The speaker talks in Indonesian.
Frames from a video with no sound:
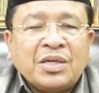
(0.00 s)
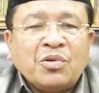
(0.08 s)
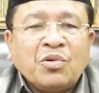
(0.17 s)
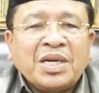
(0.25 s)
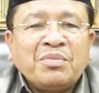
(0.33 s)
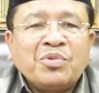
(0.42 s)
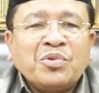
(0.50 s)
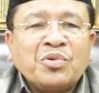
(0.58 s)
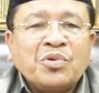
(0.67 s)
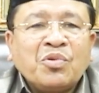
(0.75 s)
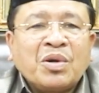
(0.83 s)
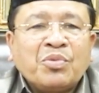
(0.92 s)

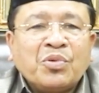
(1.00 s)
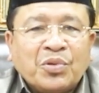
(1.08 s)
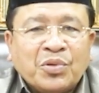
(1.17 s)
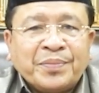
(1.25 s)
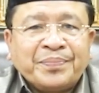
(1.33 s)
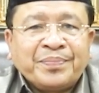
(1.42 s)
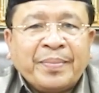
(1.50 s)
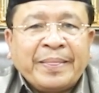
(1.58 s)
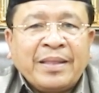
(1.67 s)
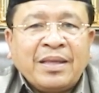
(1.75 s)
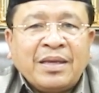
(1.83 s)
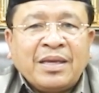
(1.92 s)
2020.
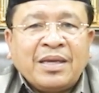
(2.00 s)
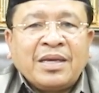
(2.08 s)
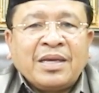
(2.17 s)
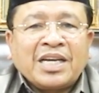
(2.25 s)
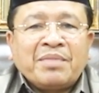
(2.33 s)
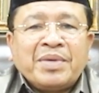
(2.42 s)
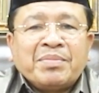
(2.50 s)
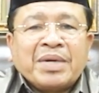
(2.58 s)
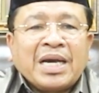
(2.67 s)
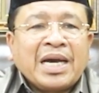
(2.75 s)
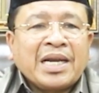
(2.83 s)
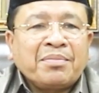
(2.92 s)
Kami
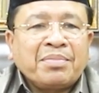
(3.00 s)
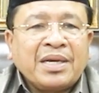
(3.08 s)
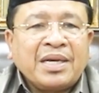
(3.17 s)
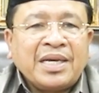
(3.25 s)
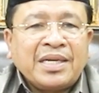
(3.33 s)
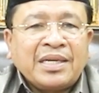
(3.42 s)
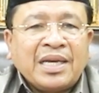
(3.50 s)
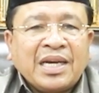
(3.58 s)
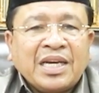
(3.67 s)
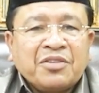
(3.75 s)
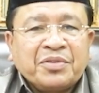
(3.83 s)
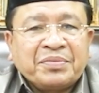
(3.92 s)
mengharapkan
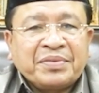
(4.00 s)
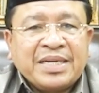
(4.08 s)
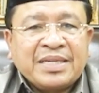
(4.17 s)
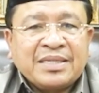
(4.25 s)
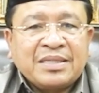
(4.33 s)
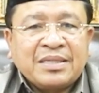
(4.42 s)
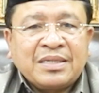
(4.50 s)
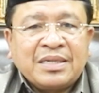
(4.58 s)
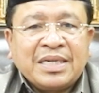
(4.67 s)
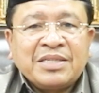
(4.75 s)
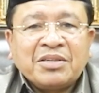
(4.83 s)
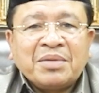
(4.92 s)
agar profesor
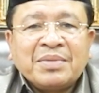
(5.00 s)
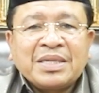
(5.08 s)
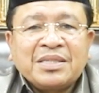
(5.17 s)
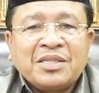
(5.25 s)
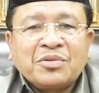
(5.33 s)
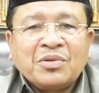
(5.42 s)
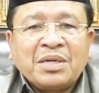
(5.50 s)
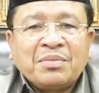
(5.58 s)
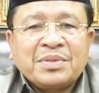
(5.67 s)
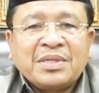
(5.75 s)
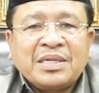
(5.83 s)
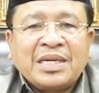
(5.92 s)
dan juga
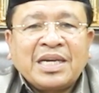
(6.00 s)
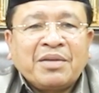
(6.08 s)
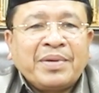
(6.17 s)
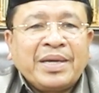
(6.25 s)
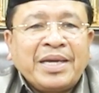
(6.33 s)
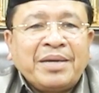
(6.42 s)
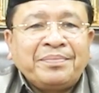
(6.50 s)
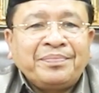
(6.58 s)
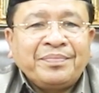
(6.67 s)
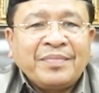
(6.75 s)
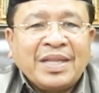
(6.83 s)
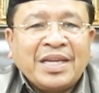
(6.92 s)
mahasiswa peserta KPM
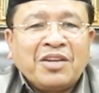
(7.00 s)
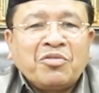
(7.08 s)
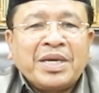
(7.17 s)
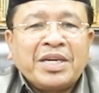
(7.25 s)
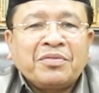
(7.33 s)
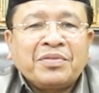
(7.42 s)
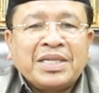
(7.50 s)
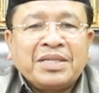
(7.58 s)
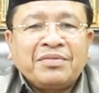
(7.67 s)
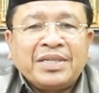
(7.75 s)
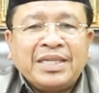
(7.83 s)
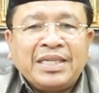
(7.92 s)
dari Rumah
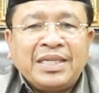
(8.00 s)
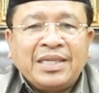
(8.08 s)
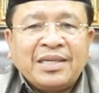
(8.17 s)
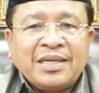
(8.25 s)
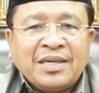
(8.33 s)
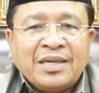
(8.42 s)
Inovatif ini